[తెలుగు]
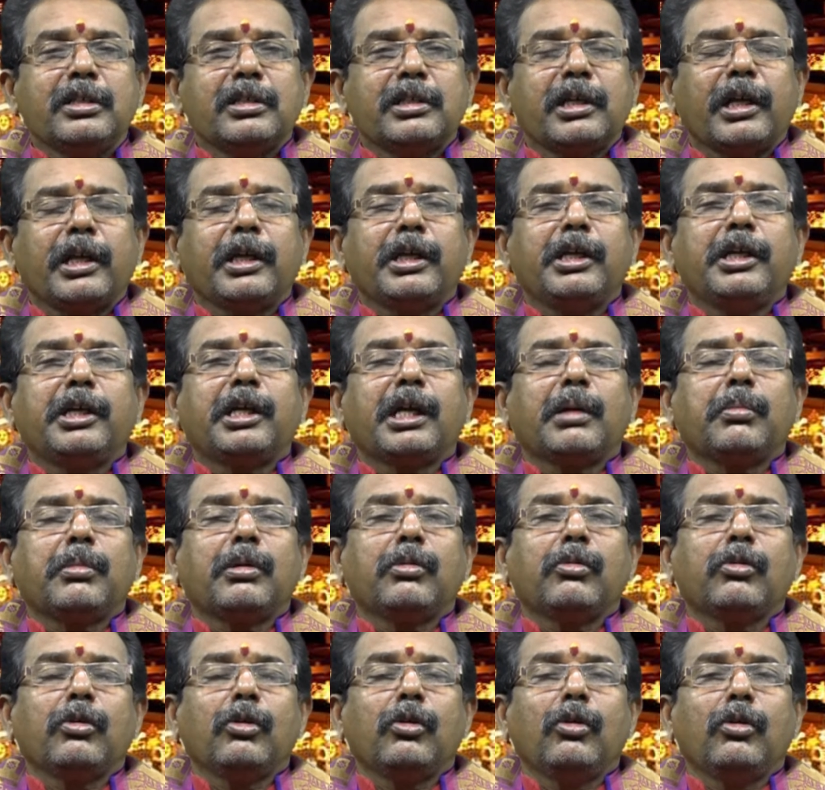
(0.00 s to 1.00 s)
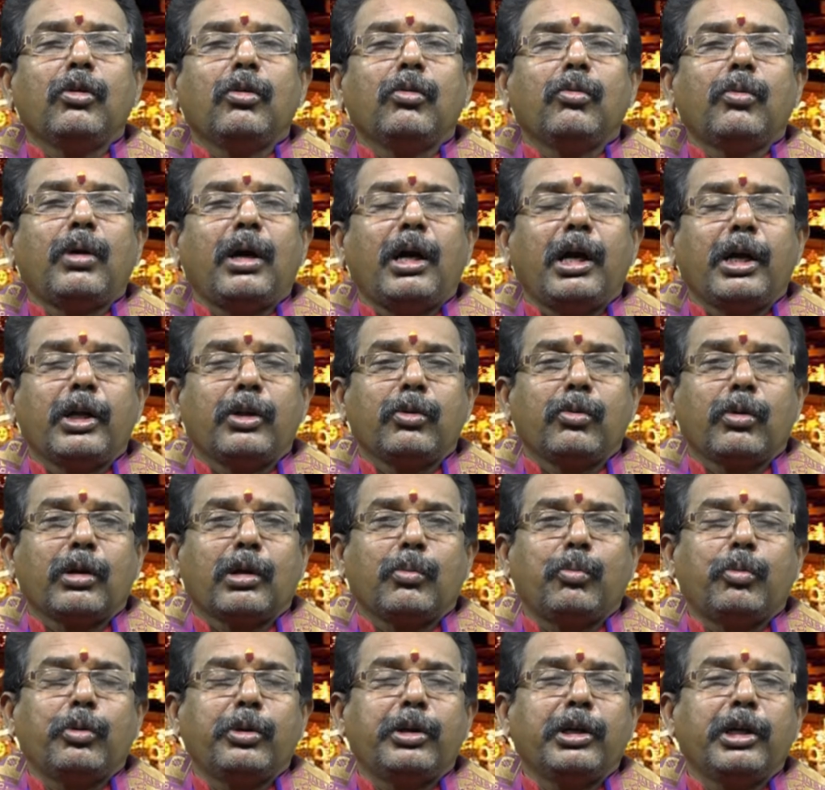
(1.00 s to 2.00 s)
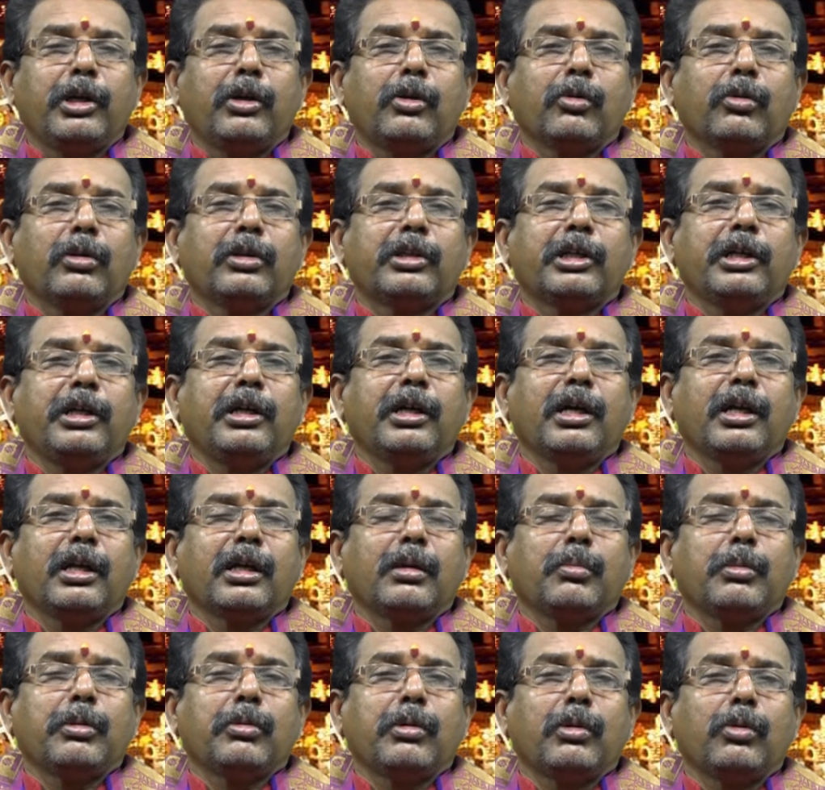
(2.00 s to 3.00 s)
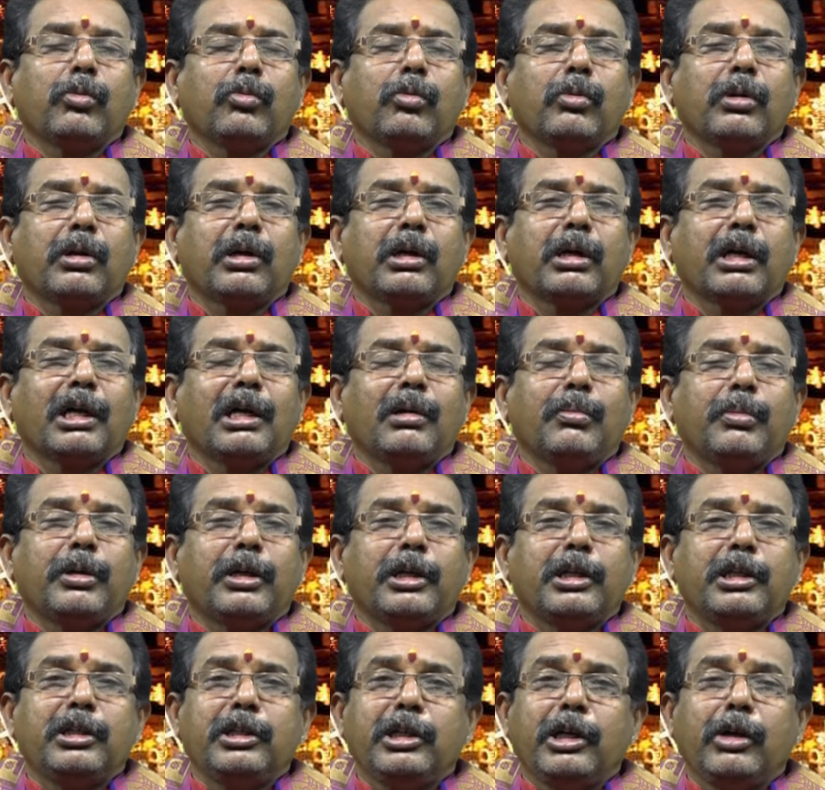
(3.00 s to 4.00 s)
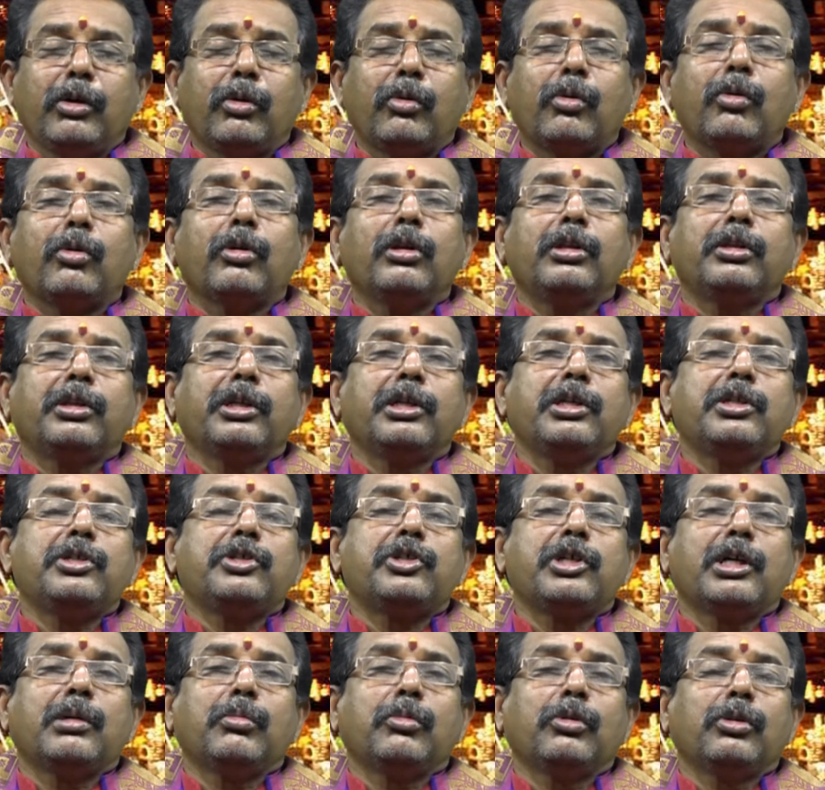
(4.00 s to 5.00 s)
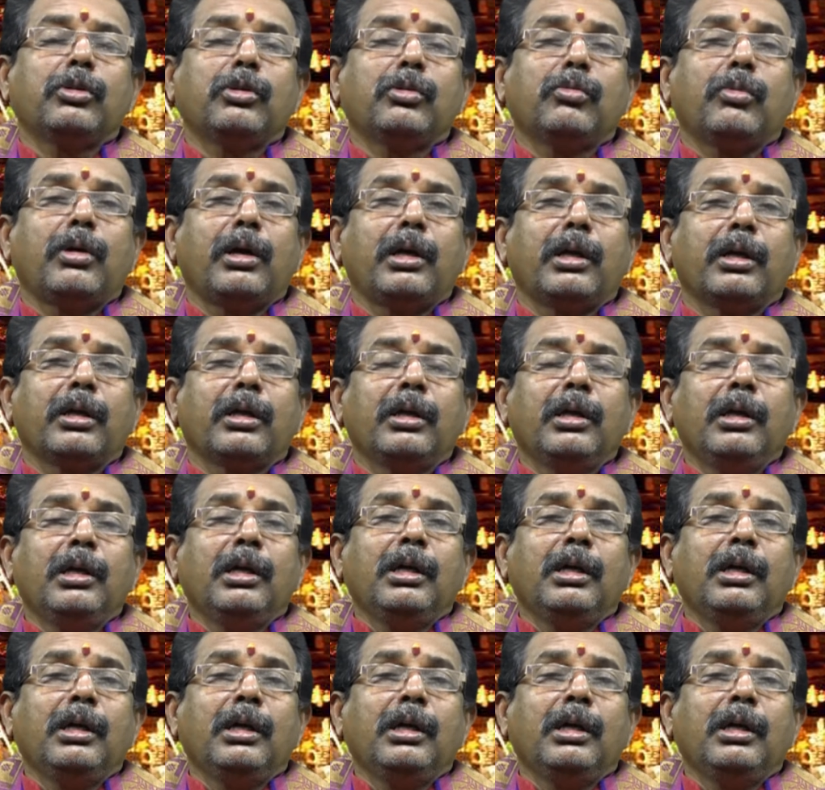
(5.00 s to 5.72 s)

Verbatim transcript: సరే ఈ క్రమంలో వాడి ఒక పుట్టి ఎంట్రుకలు తీయడానికి మేము అనుకున్నాం కాబట్టి ఎంట్రుకలు తీయించే ముందు వాడి